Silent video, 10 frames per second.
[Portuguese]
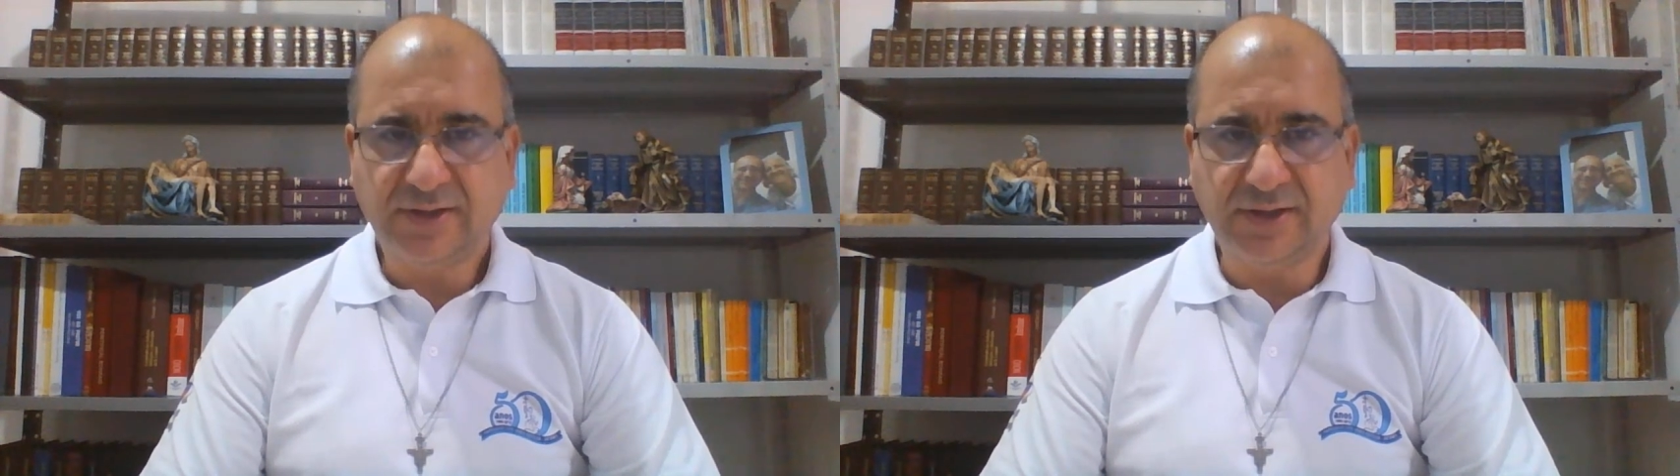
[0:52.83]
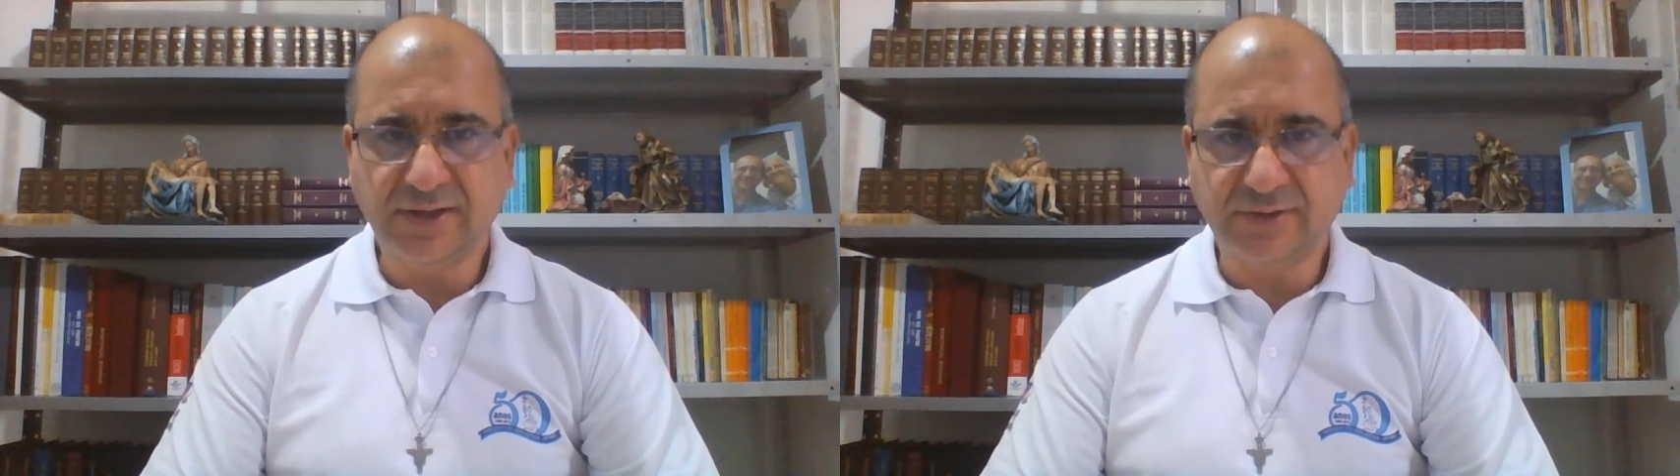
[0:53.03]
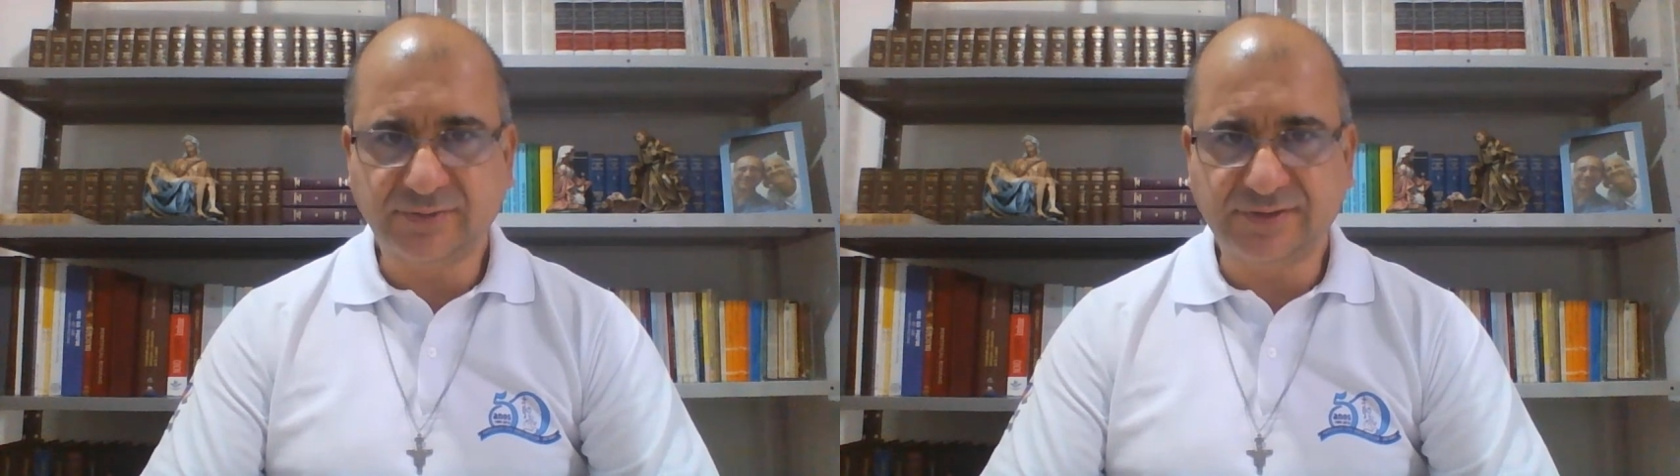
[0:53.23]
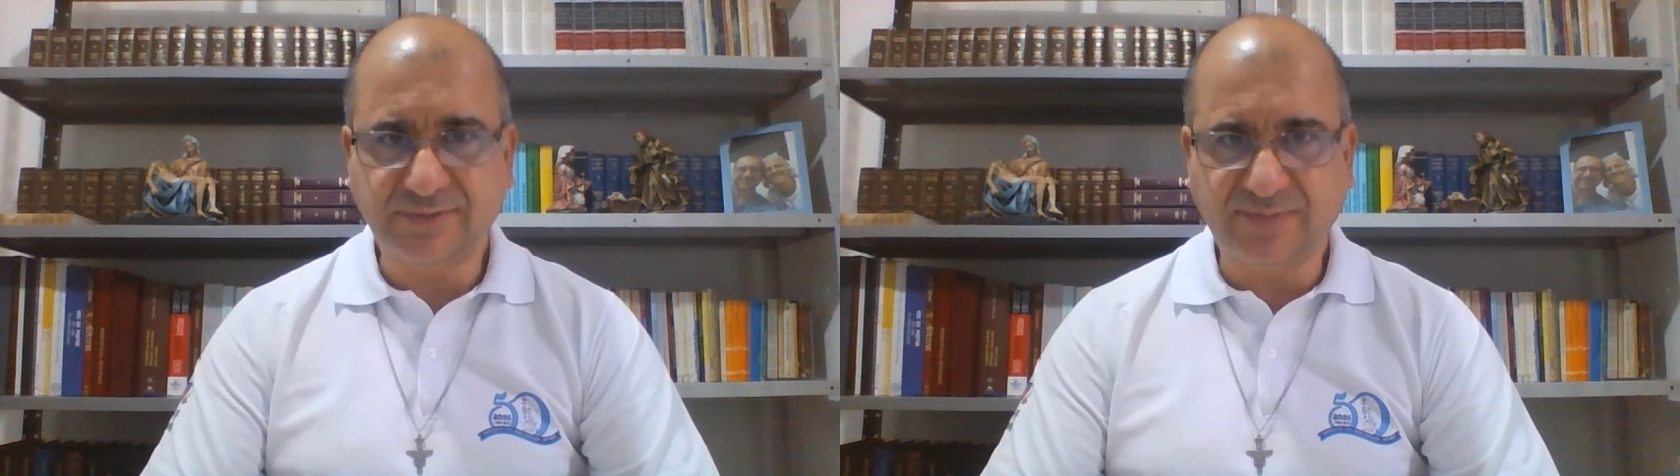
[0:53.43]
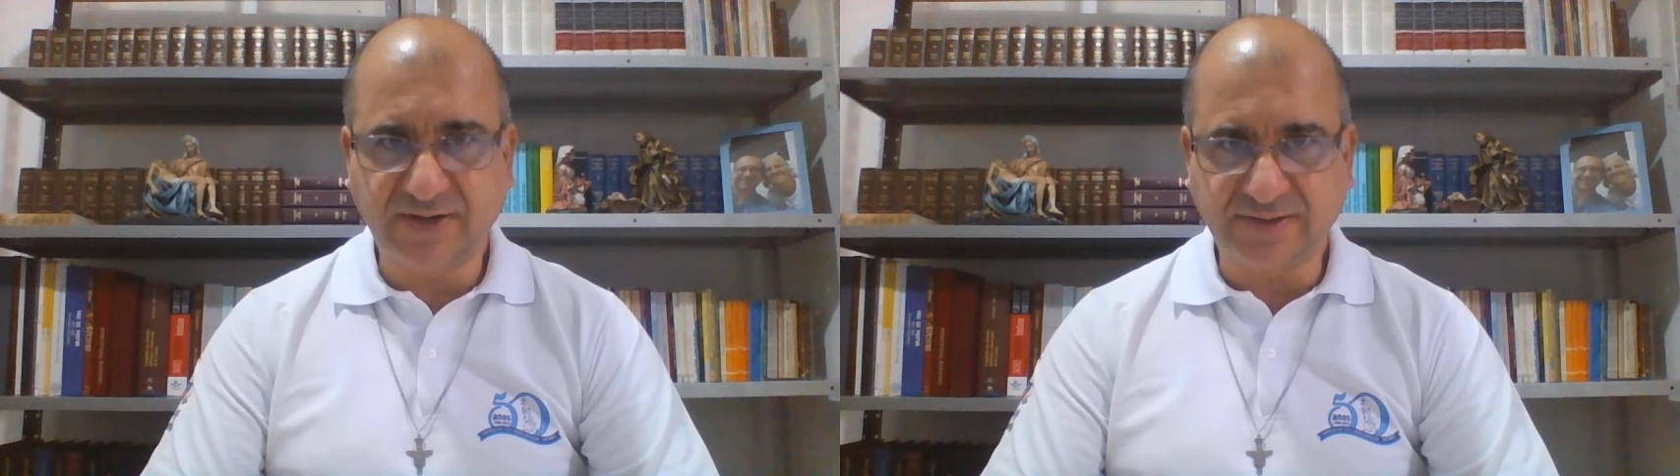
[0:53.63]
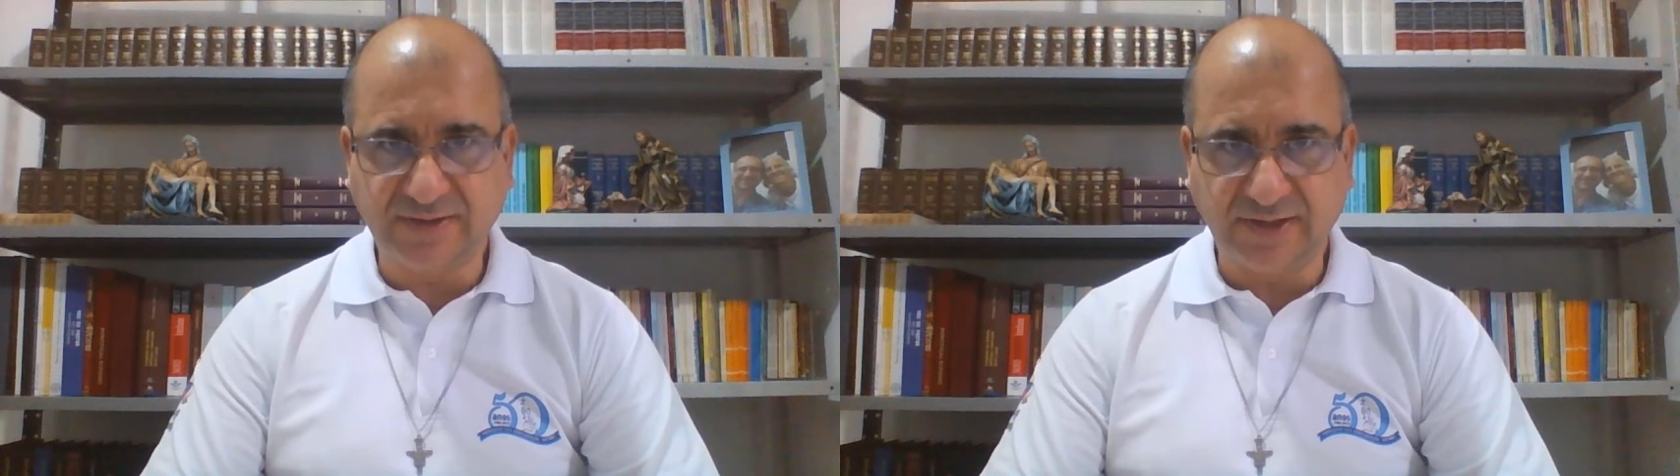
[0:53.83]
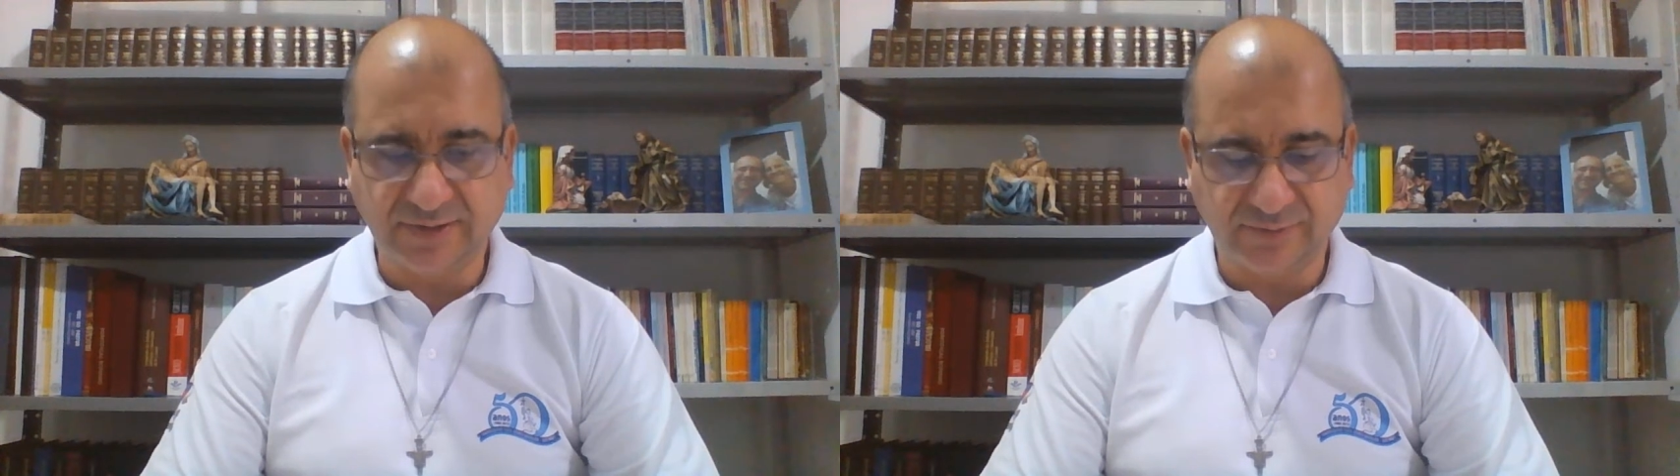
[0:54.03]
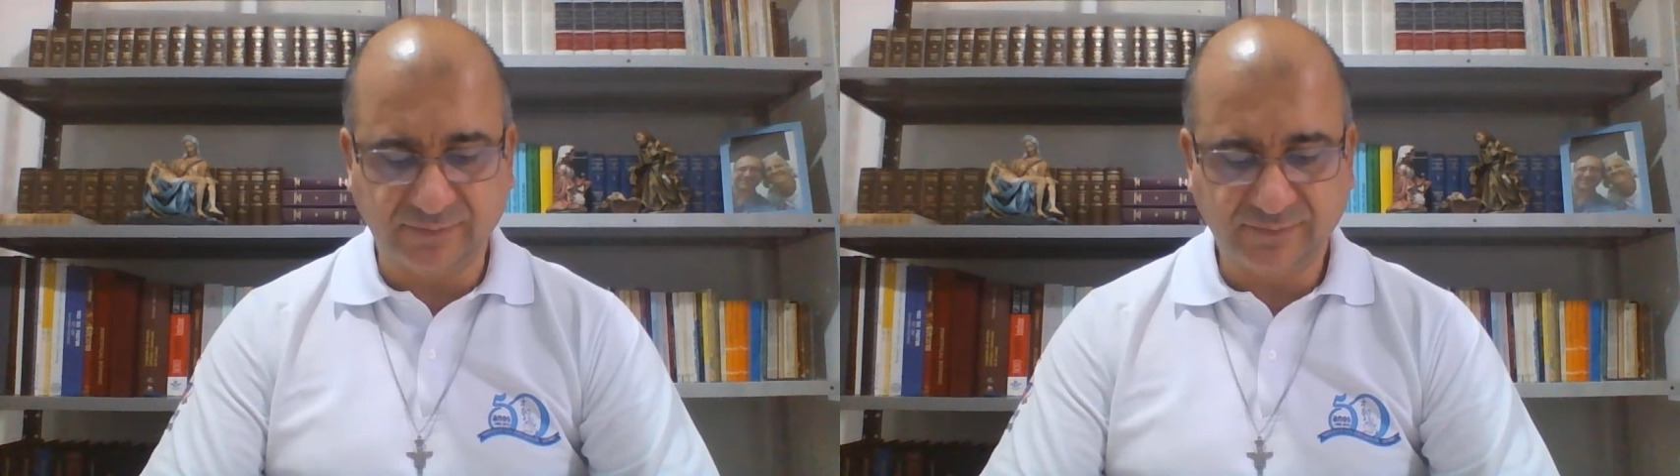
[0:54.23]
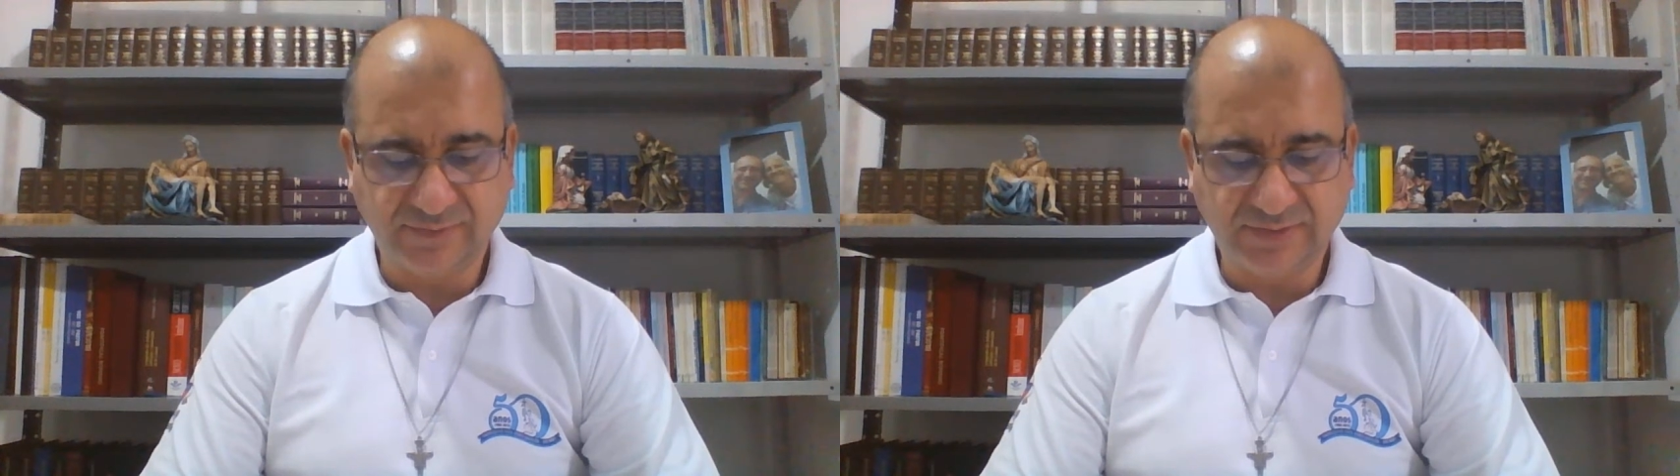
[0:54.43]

que não se perderam.